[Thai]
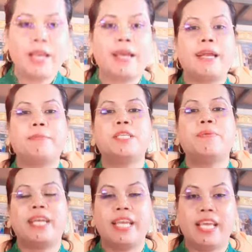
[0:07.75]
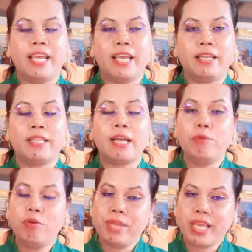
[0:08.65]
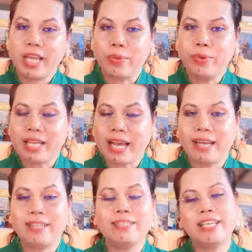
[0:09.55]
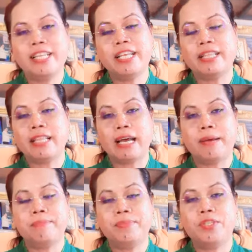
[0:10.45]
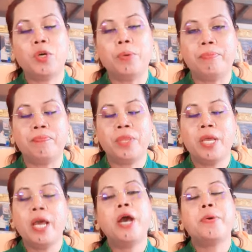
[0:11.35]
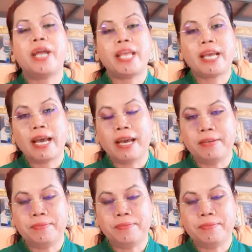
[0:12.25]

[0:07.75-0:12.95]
กราบสวัสดีท่านผู้มีเกียรติทุกท่านที่ติดตามชมรายการ